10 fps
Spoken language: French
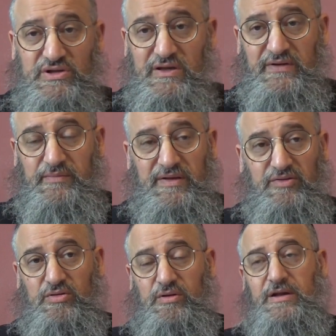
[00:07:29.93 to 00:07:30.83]
d'avis Parce
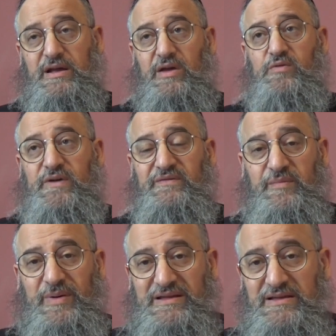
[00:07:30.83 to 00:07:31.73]
que Réhouven fait
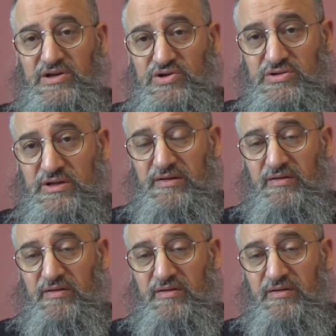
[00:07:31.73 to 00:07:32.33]
partie des,